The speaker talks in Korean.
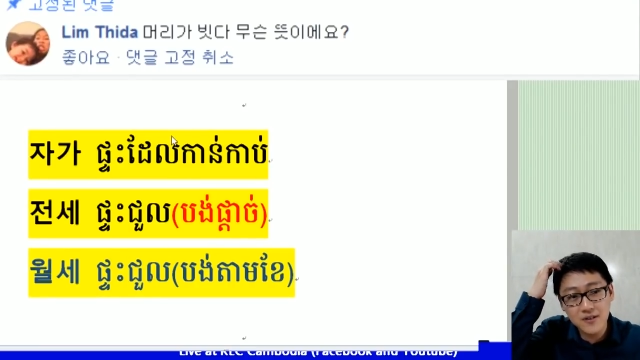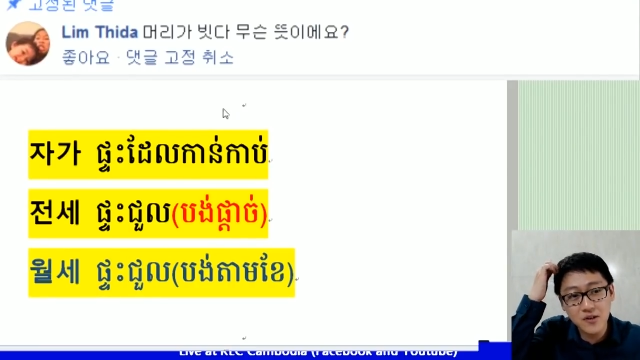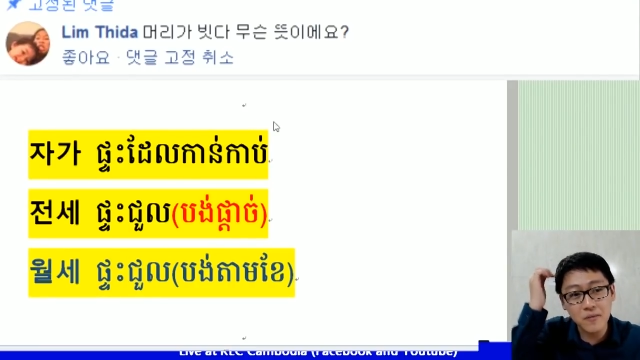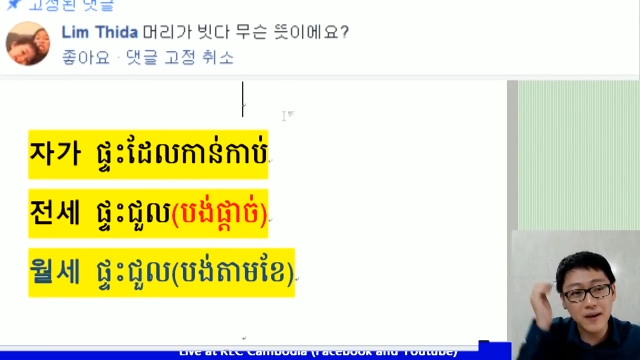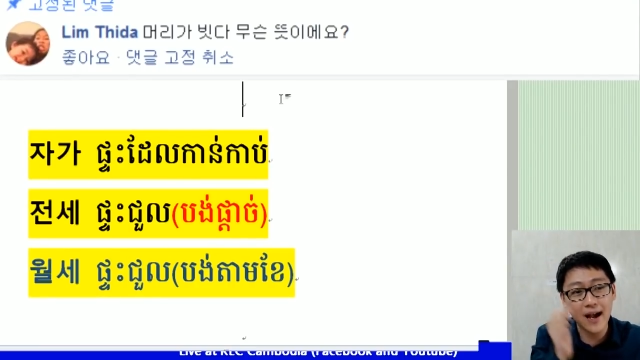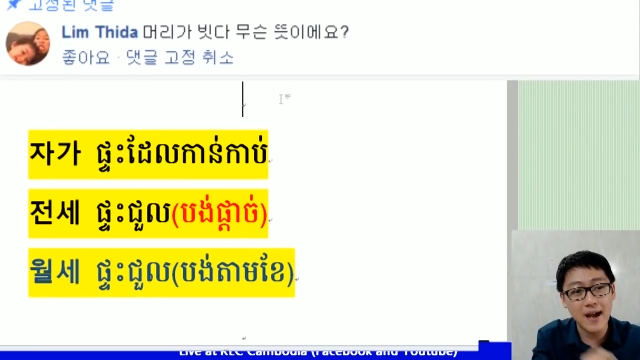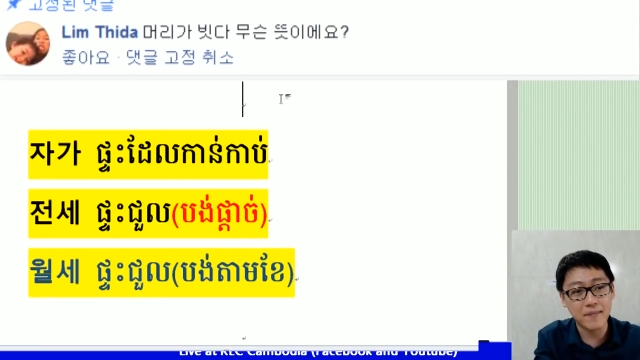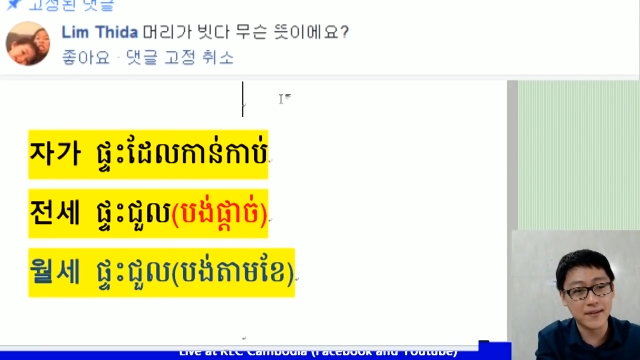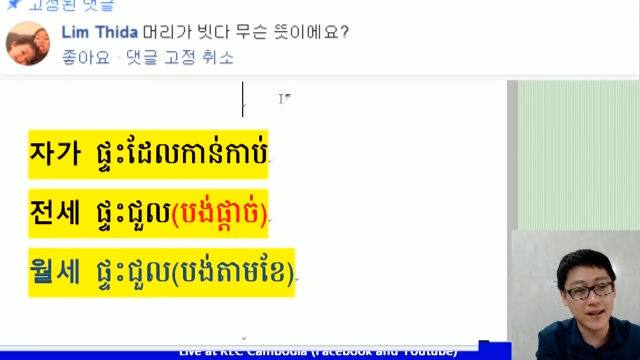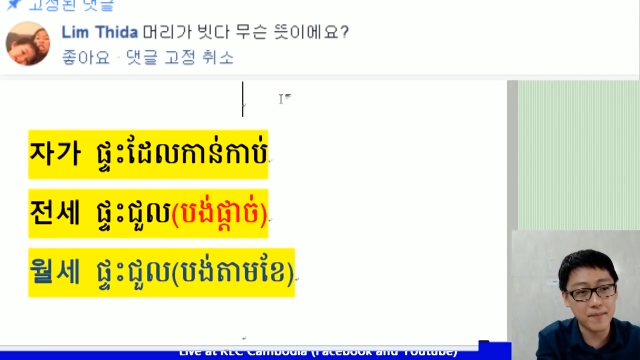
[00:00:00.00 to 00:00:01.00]
솜가이
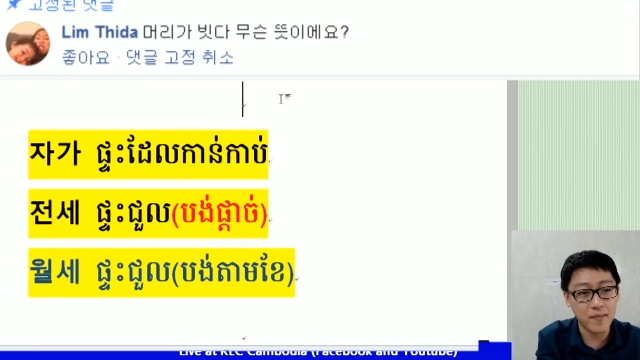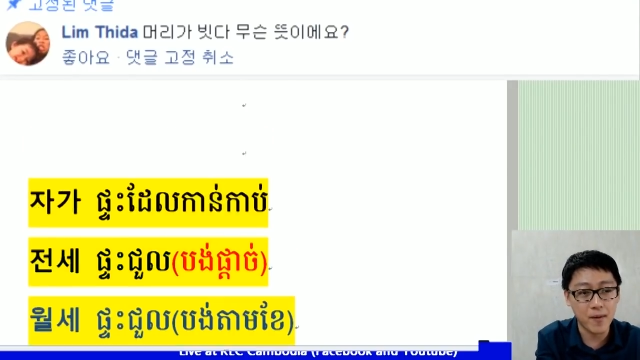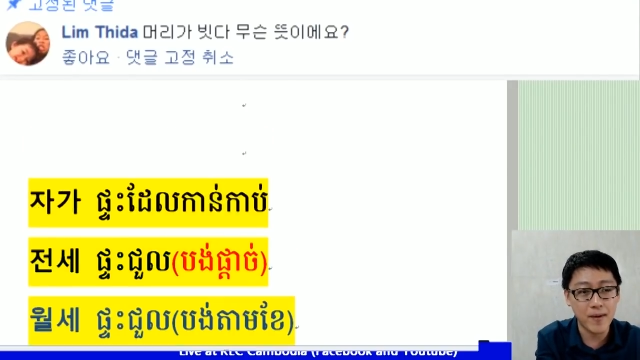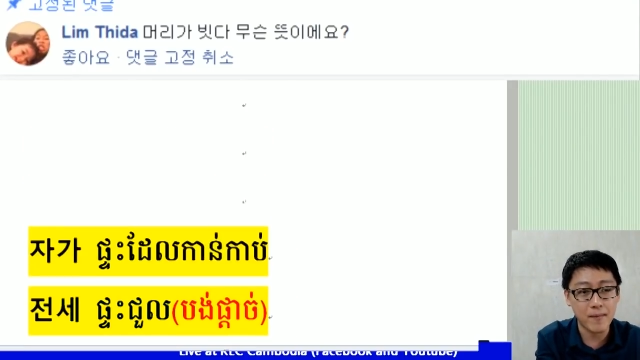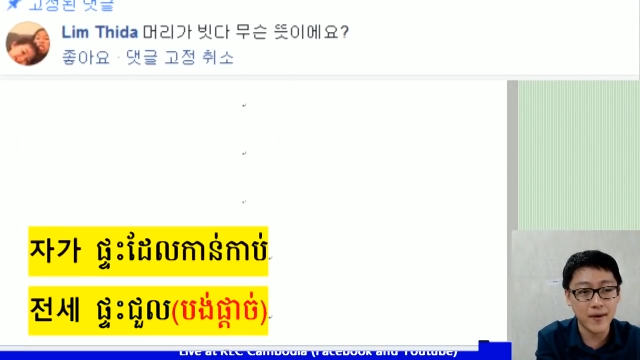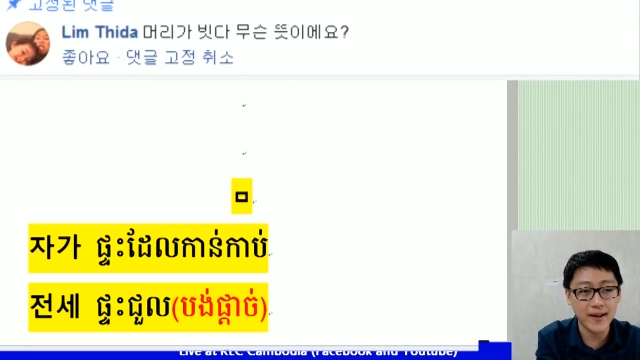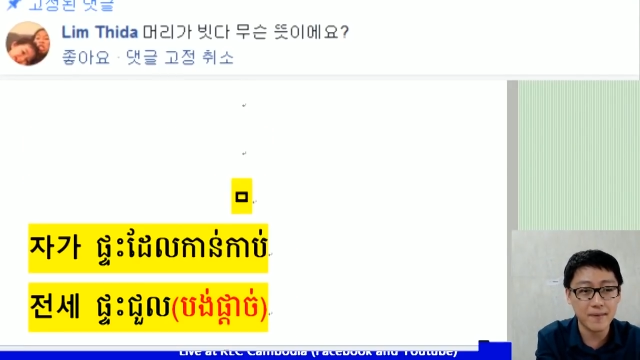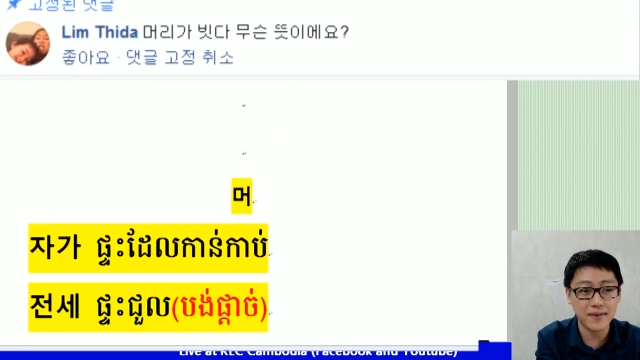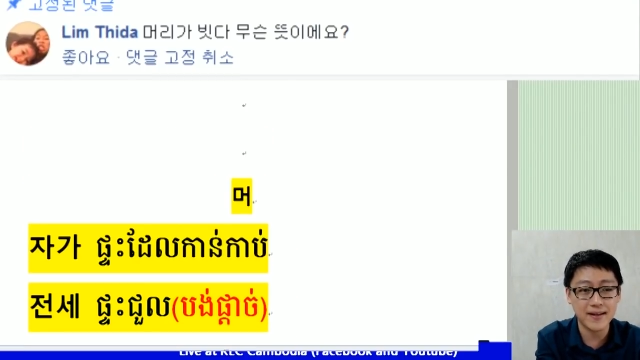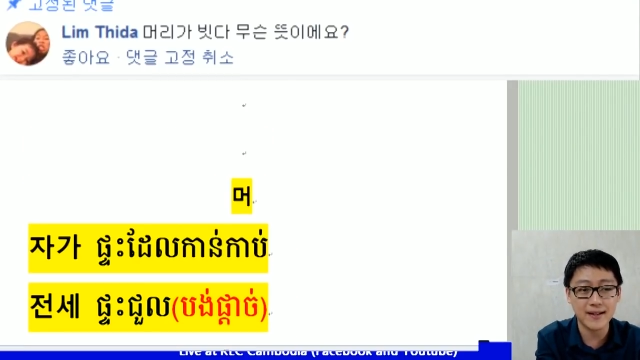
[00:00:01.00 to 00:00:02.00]
번째 퍼보면 머리가
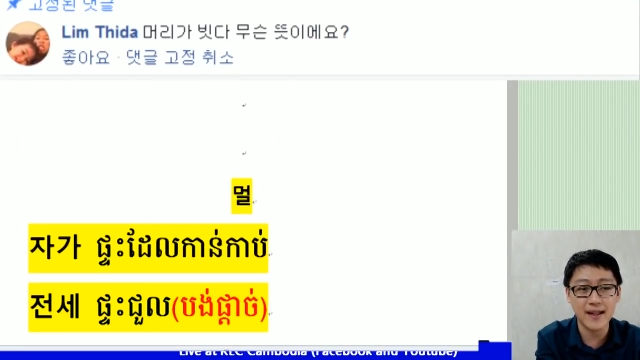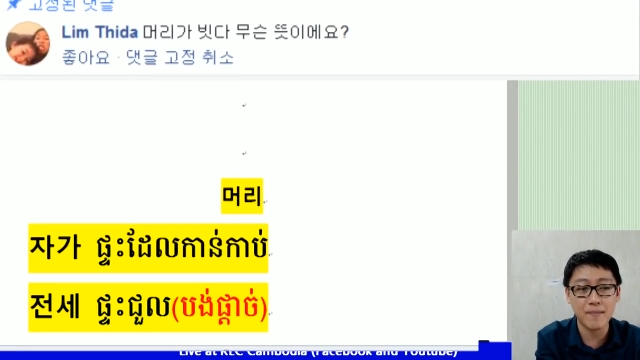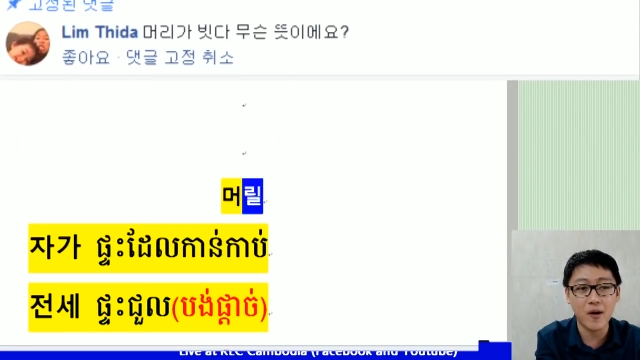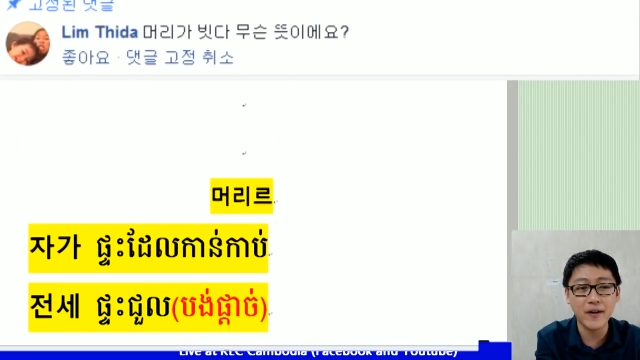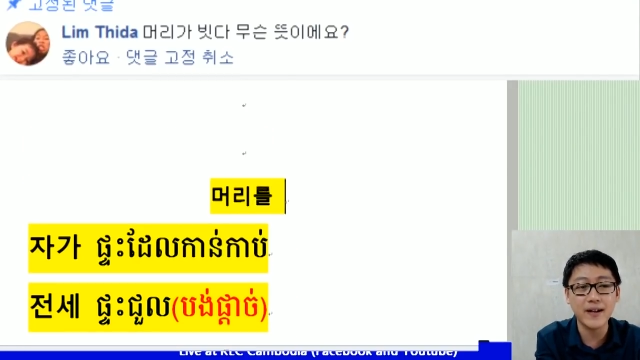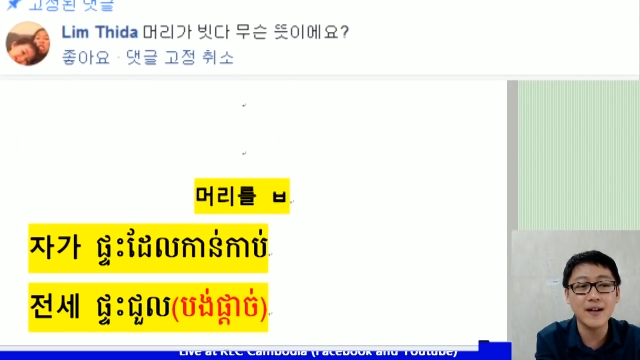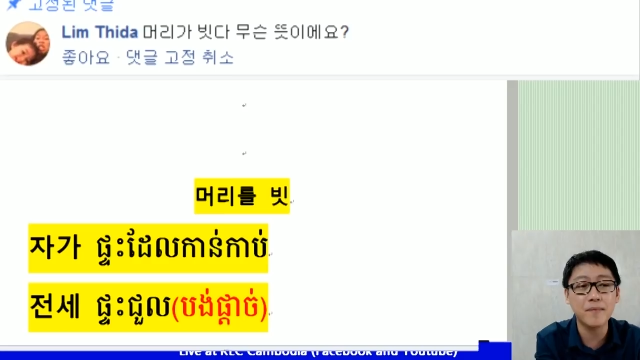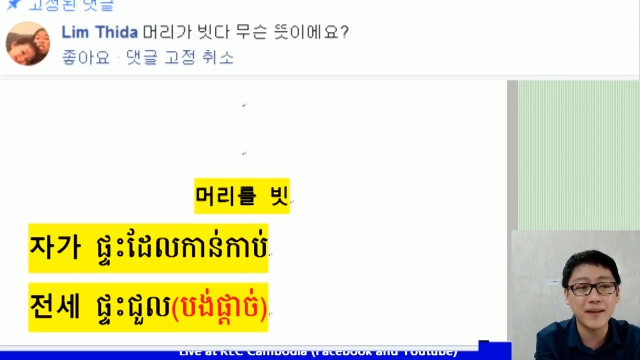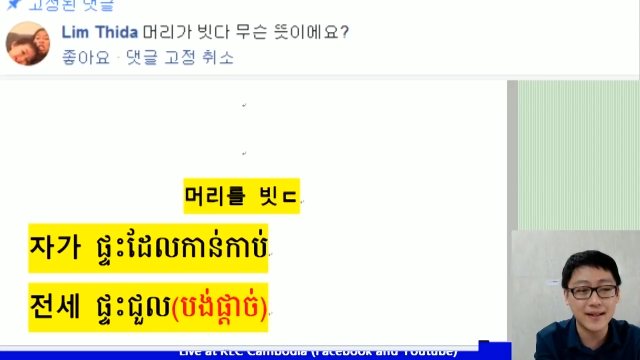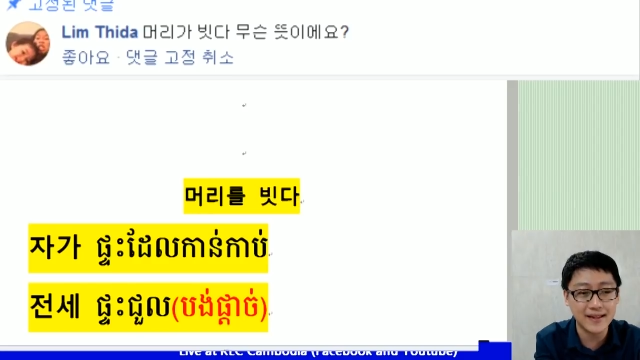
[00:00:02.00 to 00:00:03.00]
빗다 때 머리를
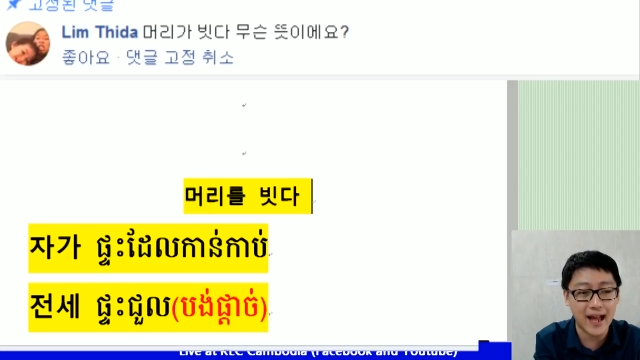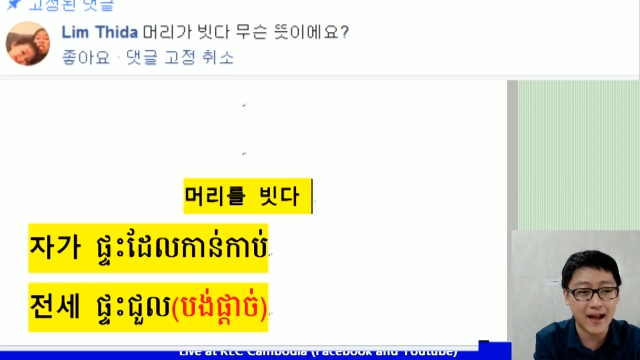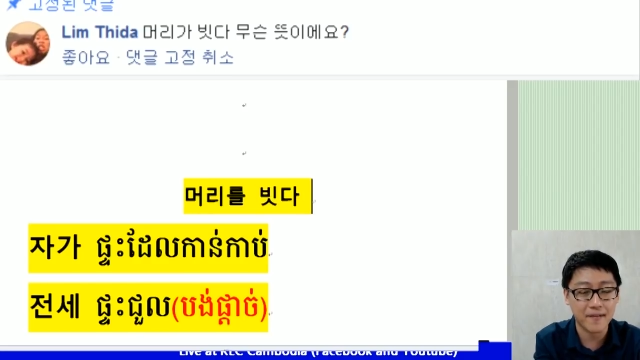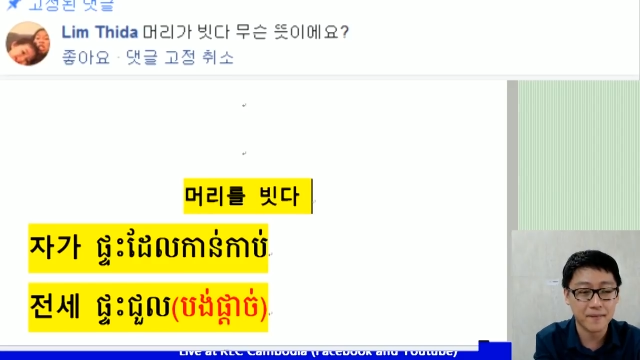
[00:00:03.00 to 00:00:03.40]
빗다.